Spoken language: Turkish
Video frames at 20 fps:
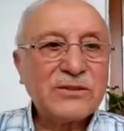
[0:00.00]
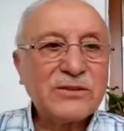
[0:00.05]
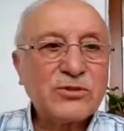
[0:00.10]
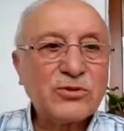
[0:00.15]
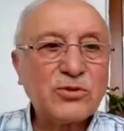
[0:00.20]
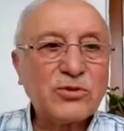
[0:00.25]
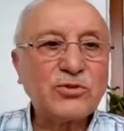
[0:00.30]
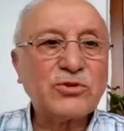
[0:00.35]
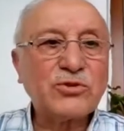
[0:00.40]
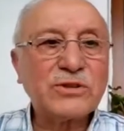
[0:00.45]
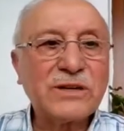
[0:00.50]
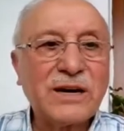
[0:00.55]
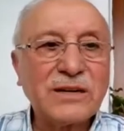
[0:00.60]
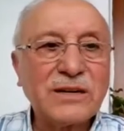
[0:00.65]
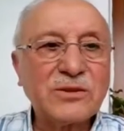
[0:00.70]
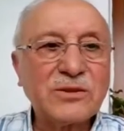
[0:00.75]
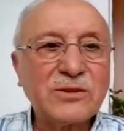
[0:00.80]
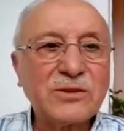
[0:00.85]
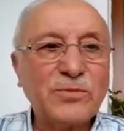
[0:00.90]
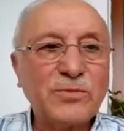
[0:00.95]
su
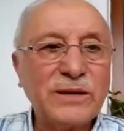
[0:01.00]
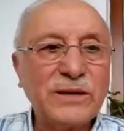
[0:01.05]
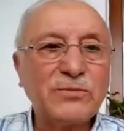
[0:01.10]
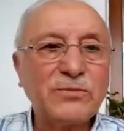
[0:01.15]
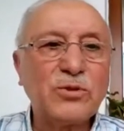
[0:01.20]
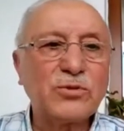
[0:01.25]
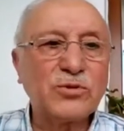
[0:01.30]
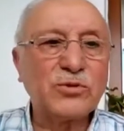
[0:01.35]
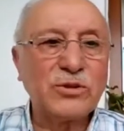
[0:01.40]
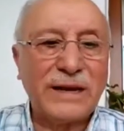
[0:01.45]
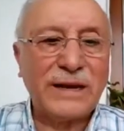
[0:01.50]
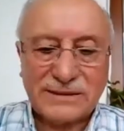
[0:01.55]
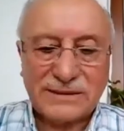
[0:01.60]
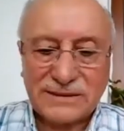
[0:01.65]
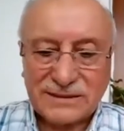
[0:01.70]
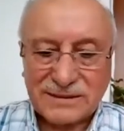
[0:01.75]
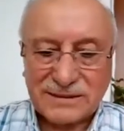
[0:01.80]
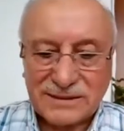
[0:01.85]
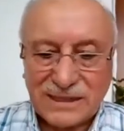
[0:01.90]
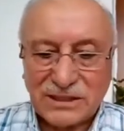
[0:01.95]
çıkartmayı
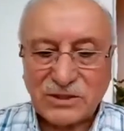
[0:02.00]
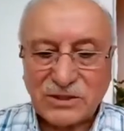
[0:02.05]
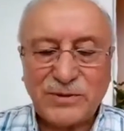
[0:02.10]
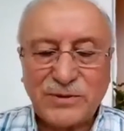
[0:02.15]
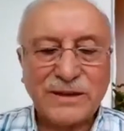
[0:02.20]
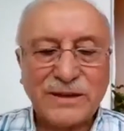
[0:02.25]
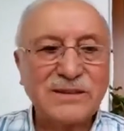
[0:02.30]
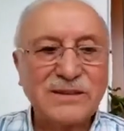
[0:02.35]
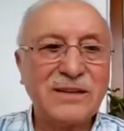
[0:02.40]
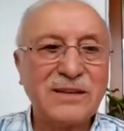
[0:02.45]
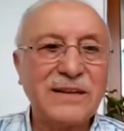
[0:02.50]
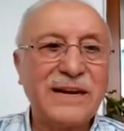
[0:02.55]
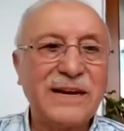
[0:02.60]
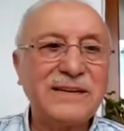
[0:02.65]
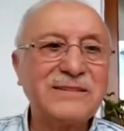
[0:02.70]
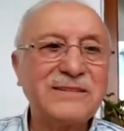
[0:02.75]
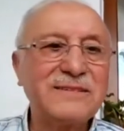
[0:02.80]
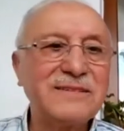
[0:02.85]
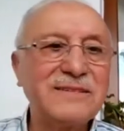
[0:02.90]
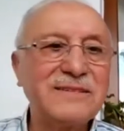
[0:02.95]
buldular,
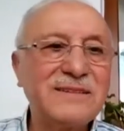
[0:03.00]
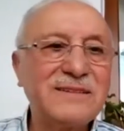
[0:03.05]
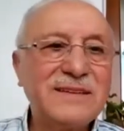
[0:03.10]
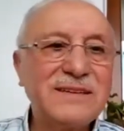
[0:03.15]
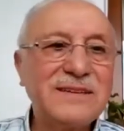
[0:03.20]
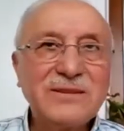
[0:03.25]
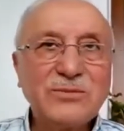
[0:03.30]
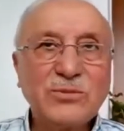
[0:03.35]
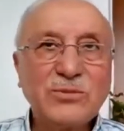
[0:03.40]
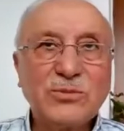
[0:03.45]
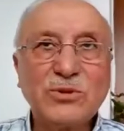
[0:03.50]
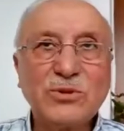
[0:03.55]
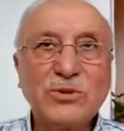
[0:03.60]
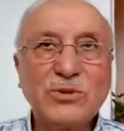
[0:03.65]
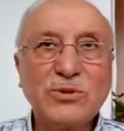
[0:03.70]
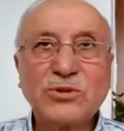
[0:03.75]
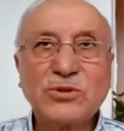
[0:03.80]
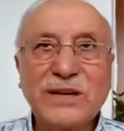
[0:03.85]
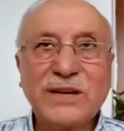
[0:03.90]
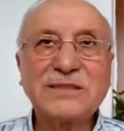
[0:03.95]
keşfettiler.
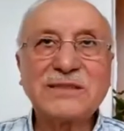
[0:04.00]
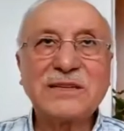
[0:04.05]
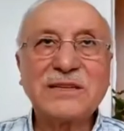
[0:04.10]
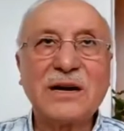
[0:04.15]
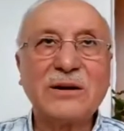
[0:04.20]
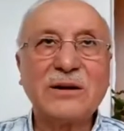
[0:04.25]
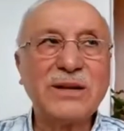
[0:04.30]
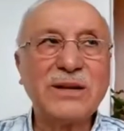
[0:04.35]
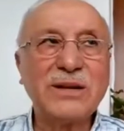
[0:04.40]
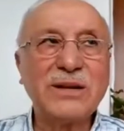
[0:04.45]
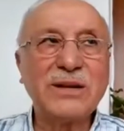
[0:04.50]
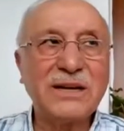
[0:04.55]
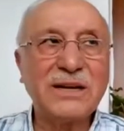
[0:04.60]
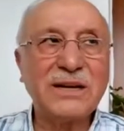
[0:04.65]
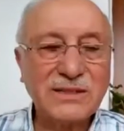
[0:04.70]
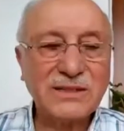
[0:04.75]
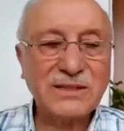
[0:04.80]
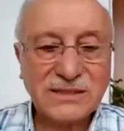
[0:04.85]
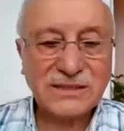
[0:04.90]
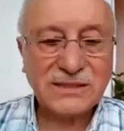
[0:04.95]
Musa Aleyhisselam'ın
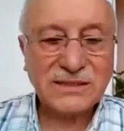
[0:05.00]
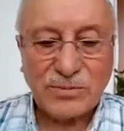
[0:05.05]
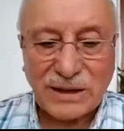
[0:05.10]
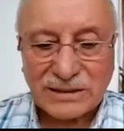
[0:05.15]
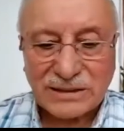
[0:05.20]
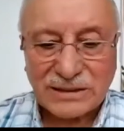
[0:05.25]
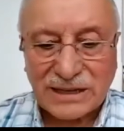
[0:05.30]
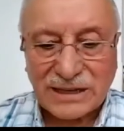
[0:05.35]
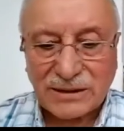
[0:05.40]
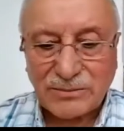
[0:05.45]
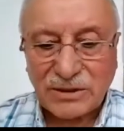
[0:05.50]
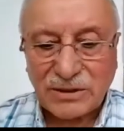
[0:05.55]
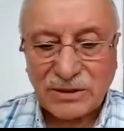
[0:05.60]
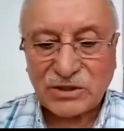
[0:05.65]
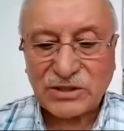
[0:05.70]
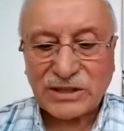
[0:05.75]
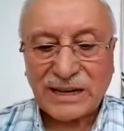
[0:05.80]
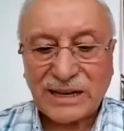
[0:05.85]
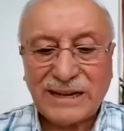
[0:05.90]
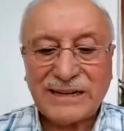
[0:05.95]
asasına benzer bir
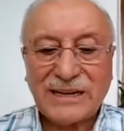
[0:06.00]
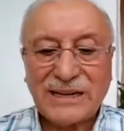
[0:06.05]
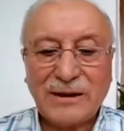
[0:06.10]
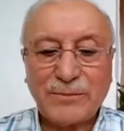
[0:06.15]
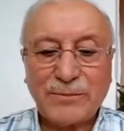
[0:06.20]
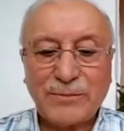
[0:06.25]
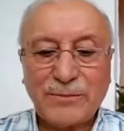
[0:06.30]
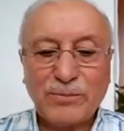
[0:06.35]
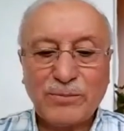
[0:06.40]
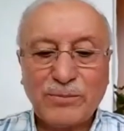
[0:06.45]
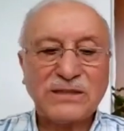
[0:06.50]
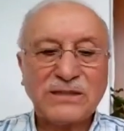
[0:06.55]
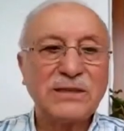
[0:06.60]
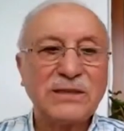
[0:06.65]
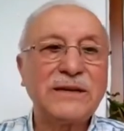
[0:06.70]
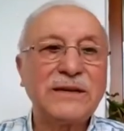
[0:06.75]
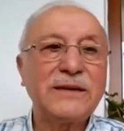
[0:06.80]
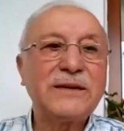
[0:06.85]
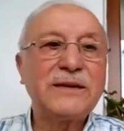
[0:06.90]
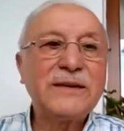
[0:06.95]
şeyler yaptılar.
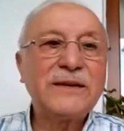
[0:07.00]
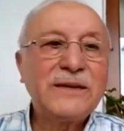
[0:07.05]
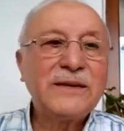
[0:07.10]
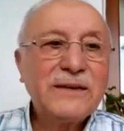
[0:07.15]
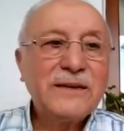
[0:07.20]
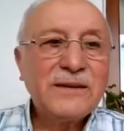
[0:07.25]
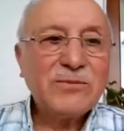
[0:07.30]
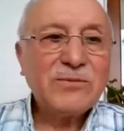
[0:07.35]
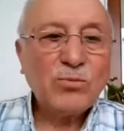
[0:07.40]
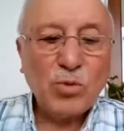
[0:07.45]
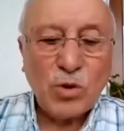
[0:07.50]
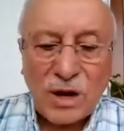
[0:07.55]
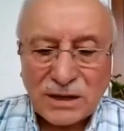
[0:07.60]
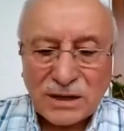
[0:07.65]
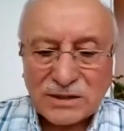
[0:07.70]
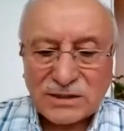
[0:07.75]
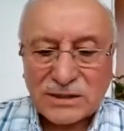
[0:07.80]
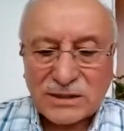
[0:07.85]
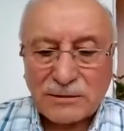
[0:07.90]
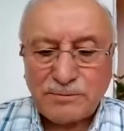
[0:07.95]
Şimdi bu
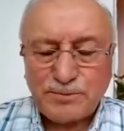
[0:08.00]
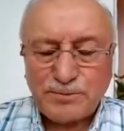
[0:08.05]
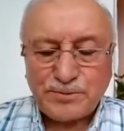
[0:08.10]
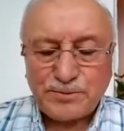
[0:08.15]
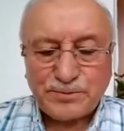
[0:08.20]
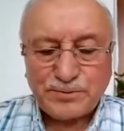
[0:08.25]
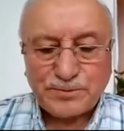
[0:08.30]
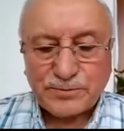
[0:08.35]
akşam